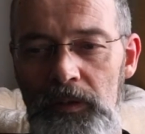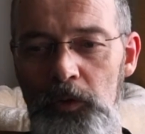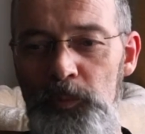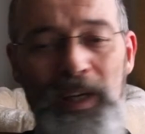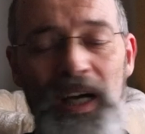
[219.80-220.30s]

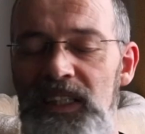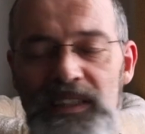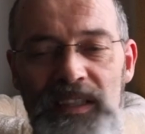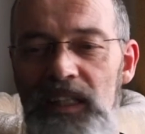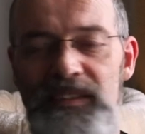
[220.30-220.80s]
Und man hat
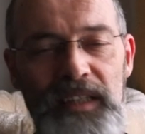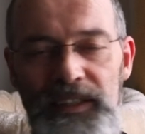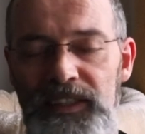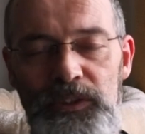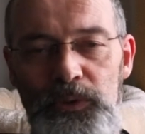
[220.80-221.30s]
das alles gar
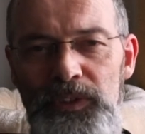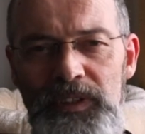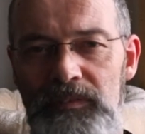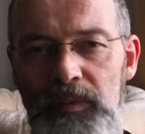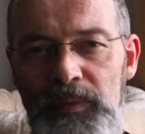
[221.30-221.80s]
nicht
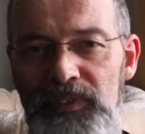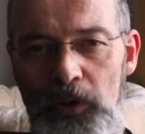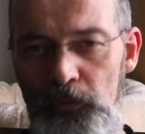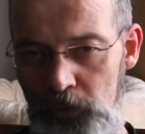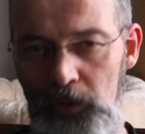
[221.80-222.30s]
nötig, wenn man es
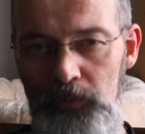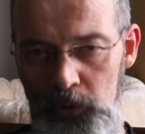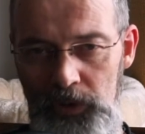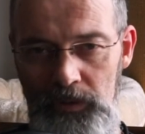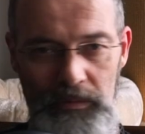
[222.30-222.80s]
aufhören
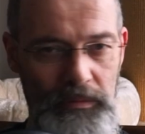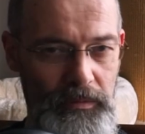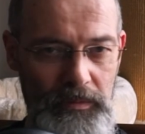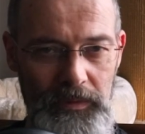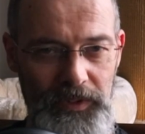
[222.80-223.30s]
würde.
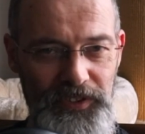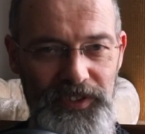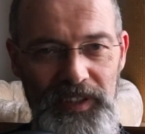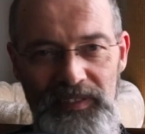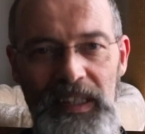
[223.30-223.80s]
Es ist
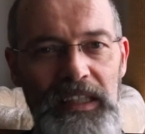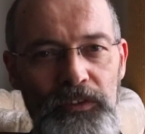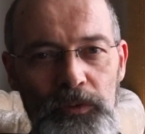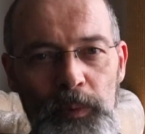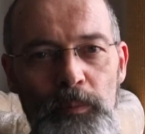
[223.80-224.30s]
tatsächlich
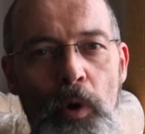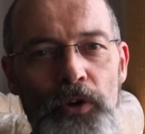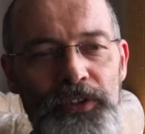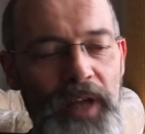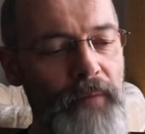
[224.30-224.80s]
so, man
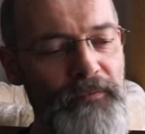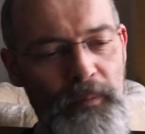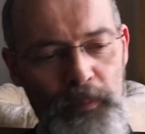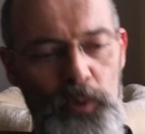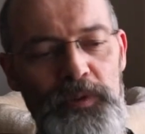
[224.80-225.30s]
möchte
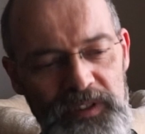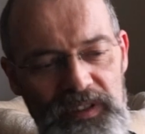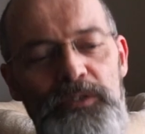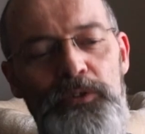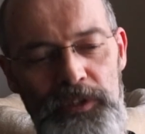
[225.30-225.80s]
einfach bloß
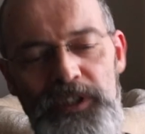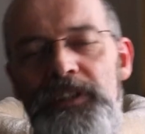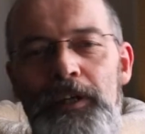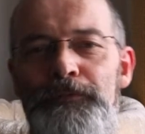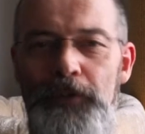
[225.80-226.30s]
noch nicht
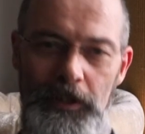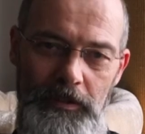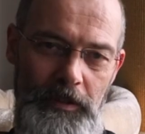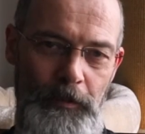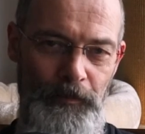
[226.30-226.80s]
aufhören.
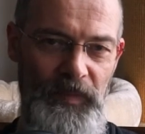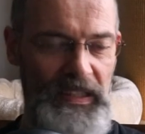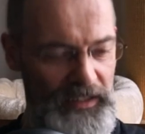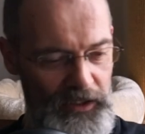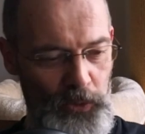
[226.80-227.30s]

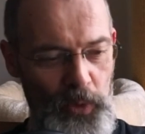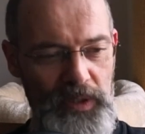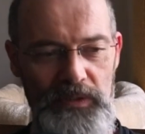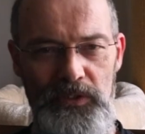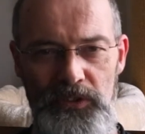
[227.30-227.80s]
Die Droge
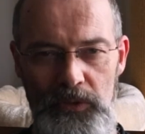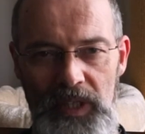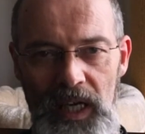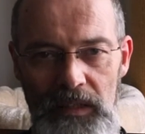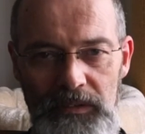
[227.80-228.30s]
ist noch so
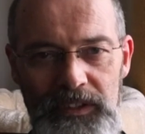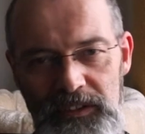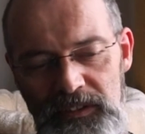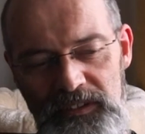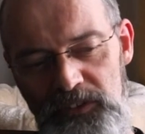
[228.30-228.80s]
geil und
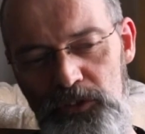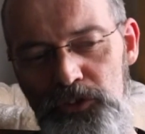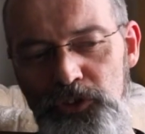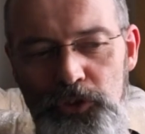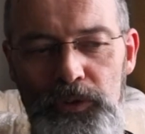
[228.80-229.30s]
das ist noch
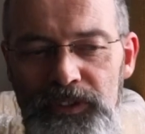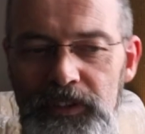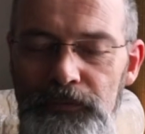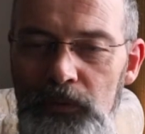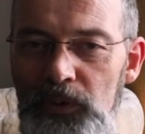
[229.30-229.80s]
so ein schönes
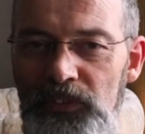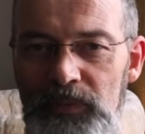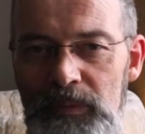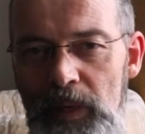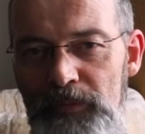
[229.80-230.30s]
Gefühl. Das
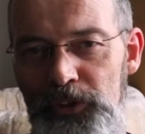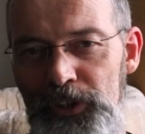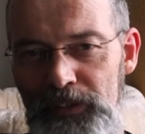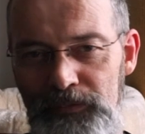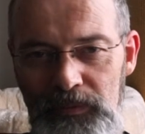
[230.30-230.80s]
will man einfach noch
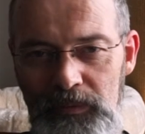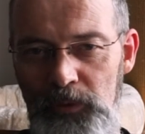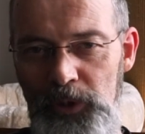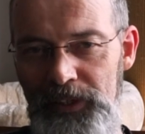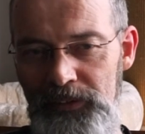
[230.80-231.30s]
nicht, noch
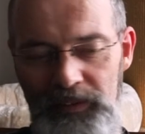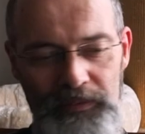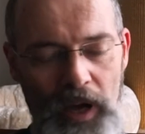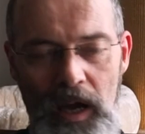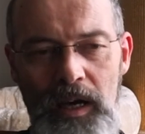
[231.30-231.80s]

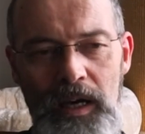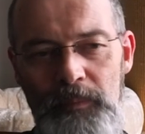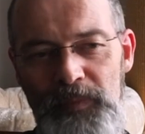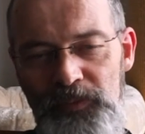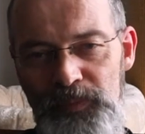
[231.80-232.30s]
nicht
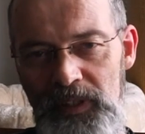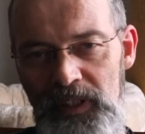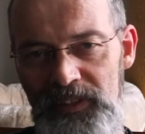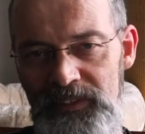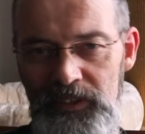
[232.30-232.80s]
wahrhaben, dass man
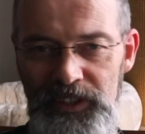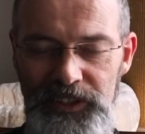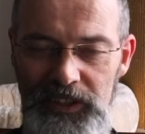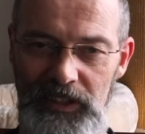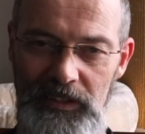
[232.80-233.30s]
halt so
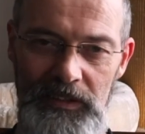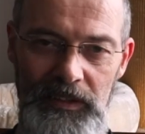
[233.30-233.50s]
richtig